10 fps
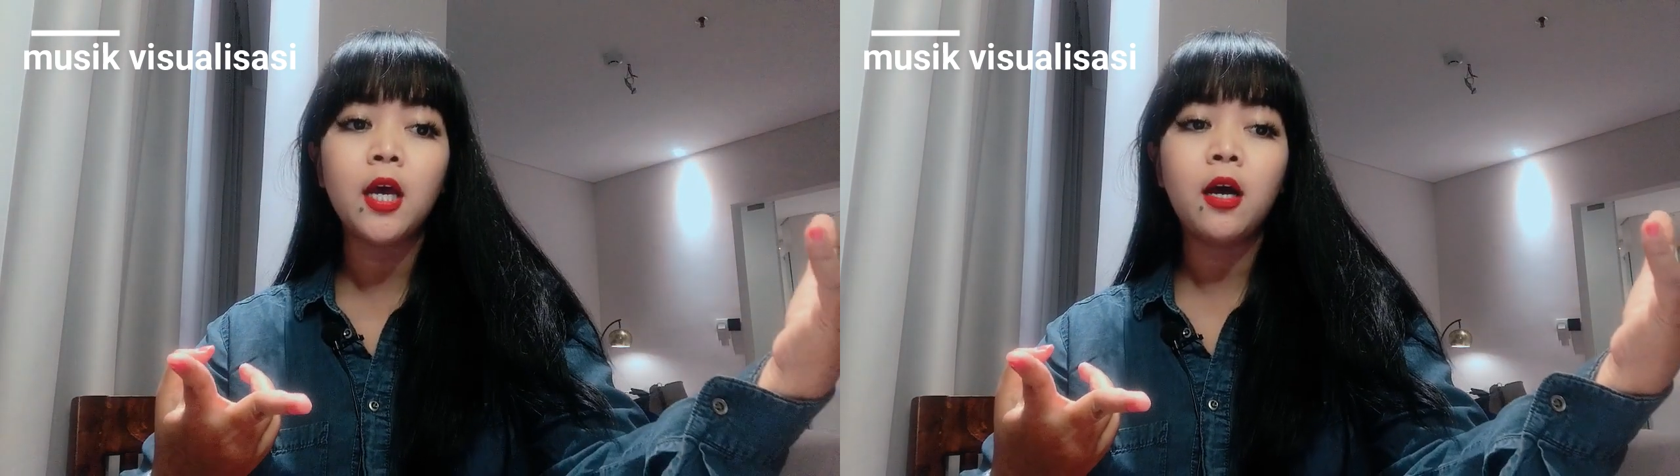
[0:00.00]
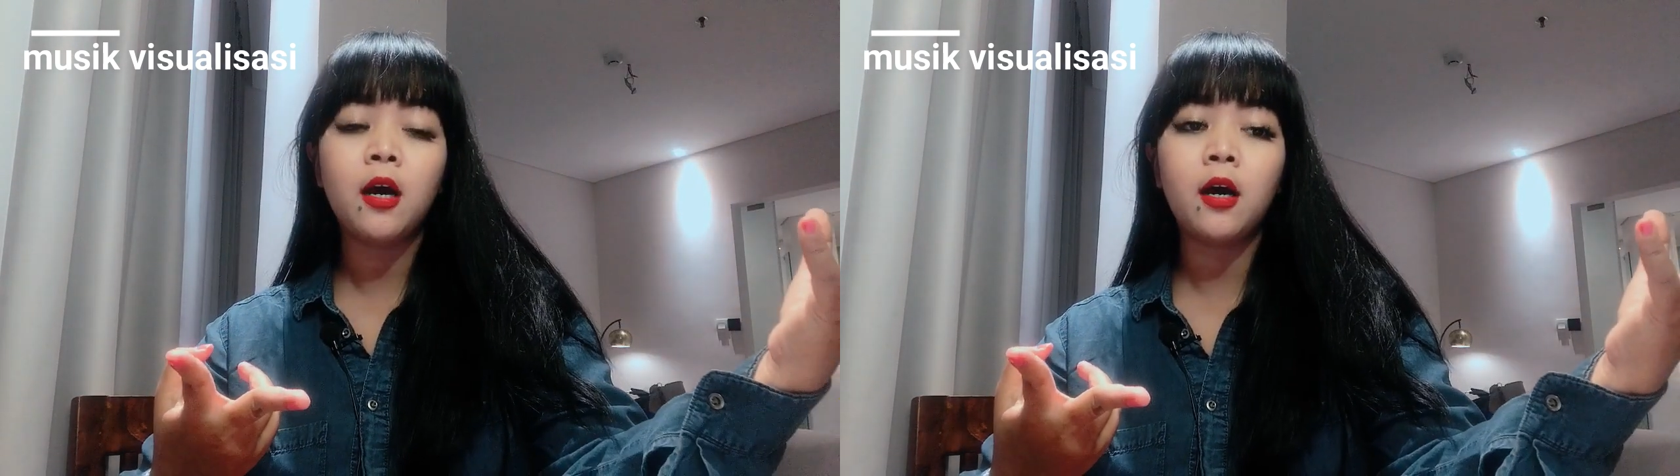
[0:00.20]

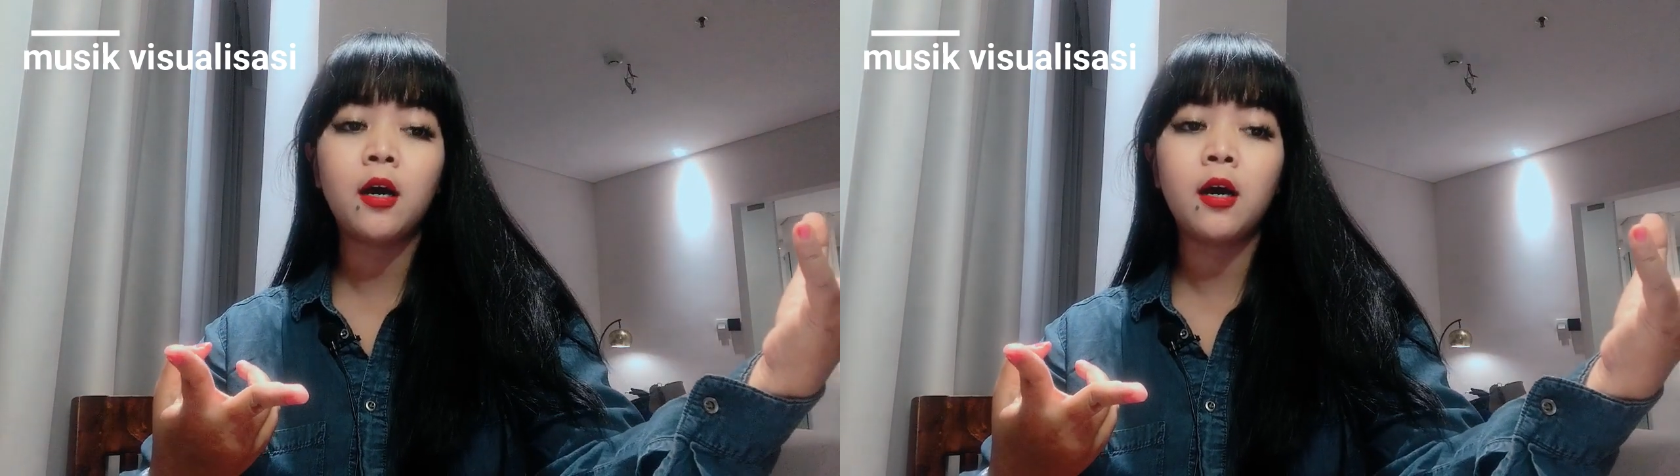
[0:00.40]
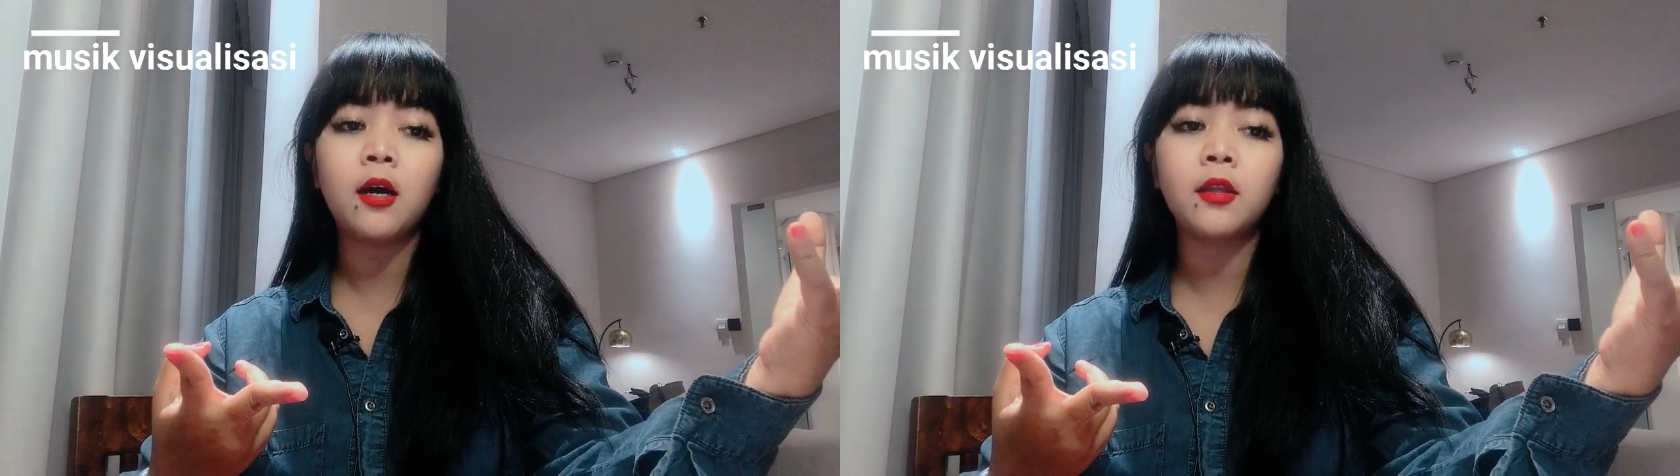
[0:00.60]

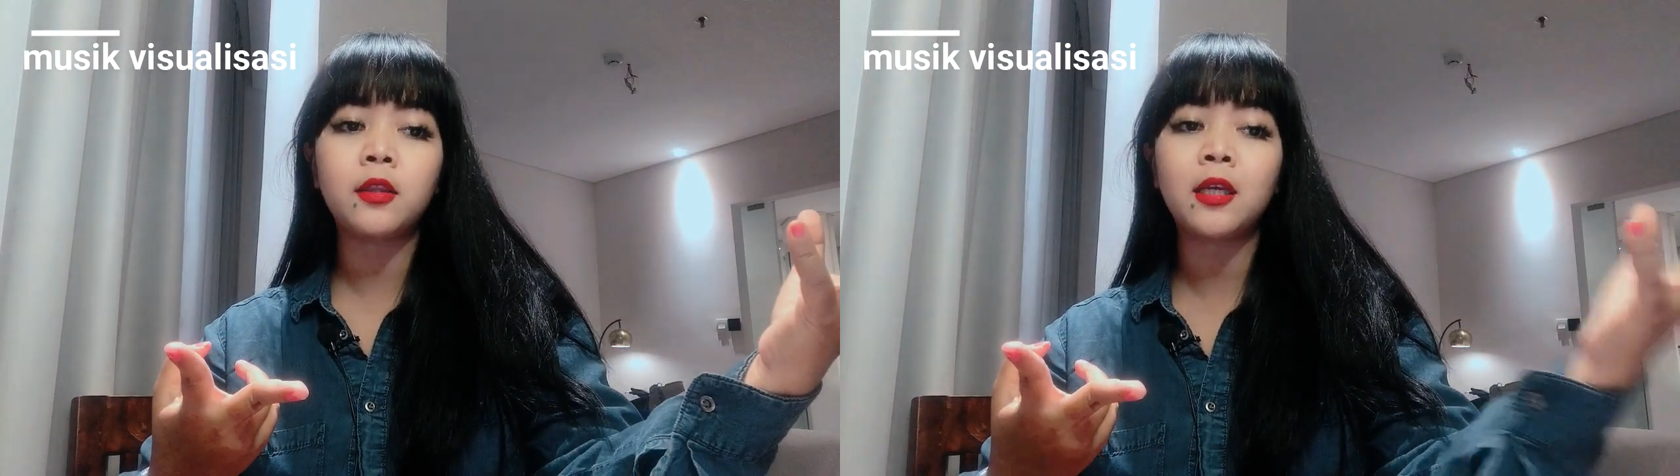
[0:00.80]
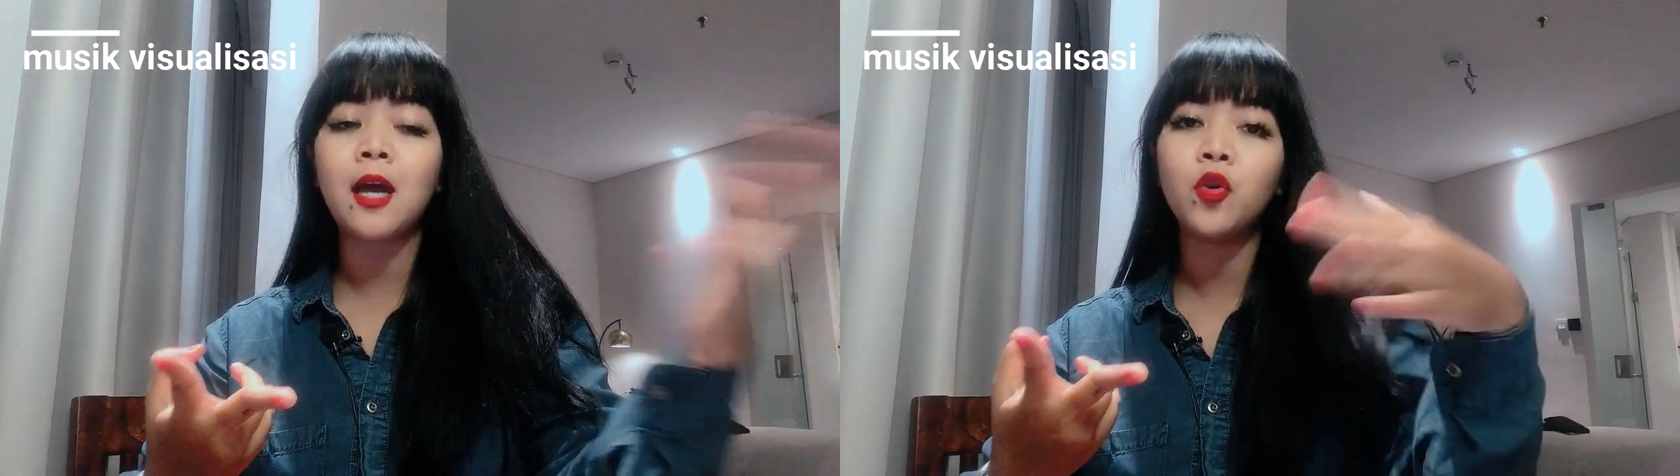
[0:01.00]
Uh,
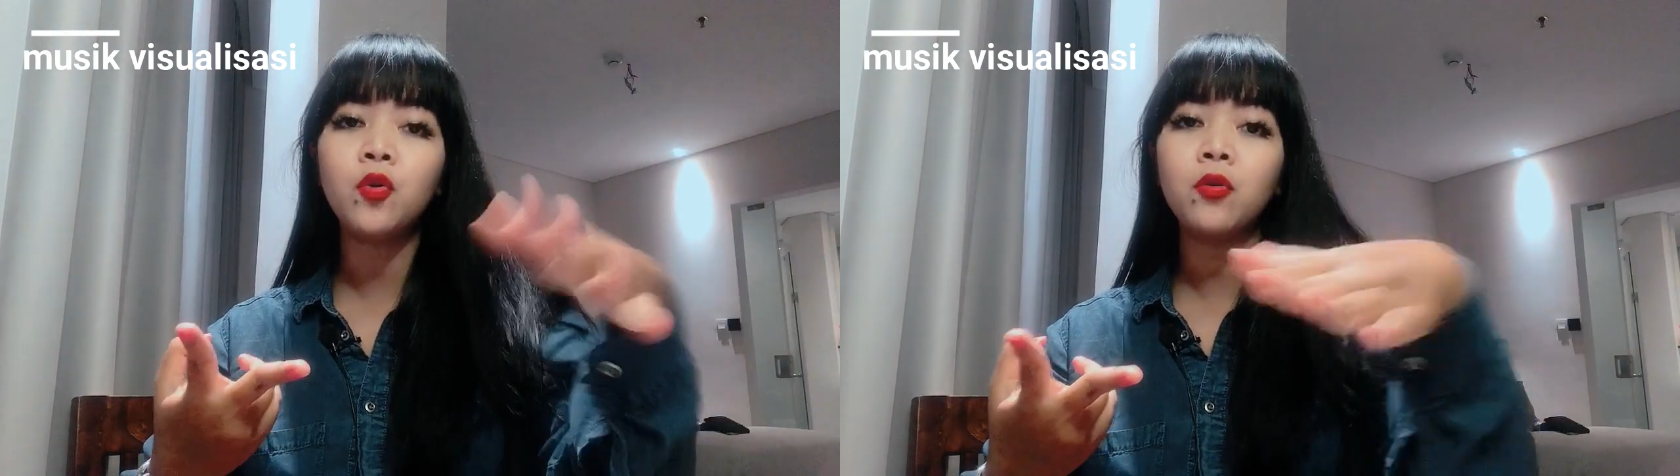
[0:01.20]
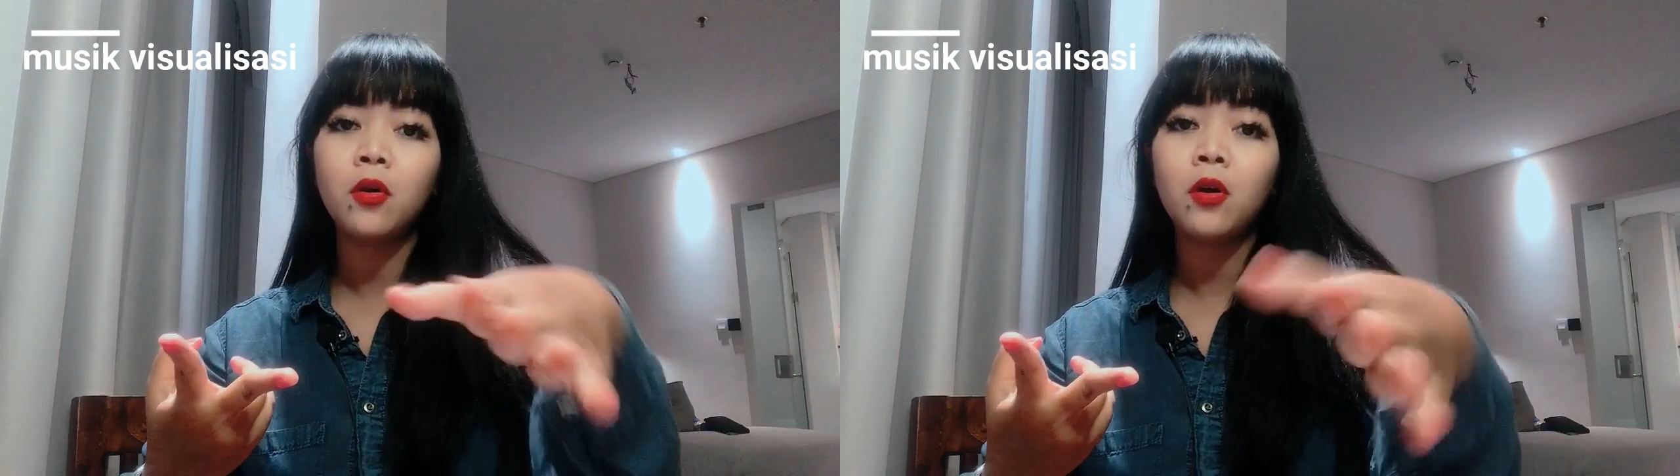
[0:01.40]

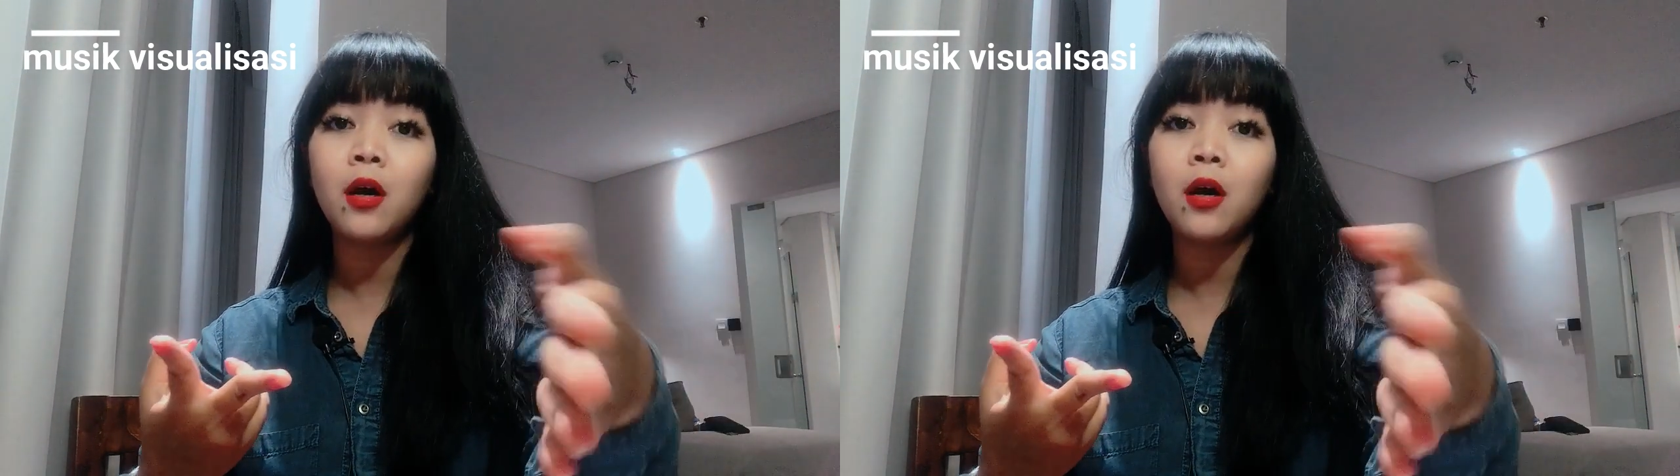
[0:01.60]
tergantung